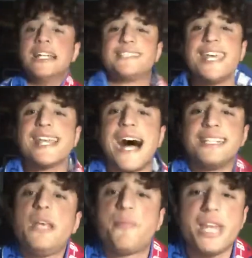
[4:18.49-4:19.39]
tira
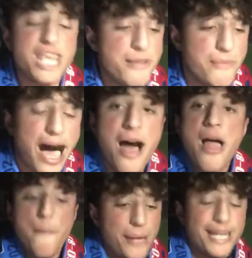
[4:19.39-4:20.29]
di prima
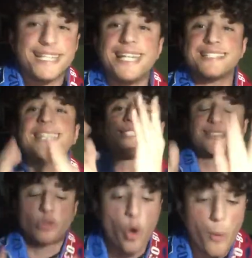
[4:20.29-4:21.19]
perché se
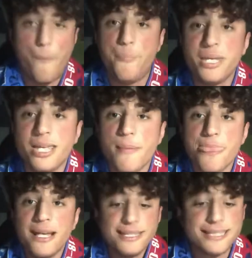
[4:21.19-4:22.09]
stoppi
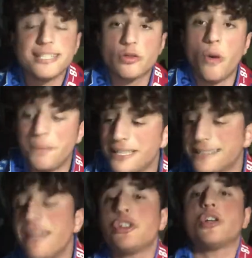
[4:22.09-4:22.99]
se stoppi se
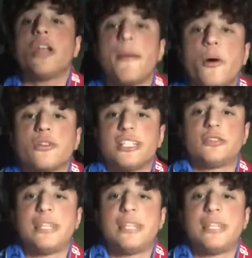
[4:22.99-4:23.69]
stai vicino alla porta e,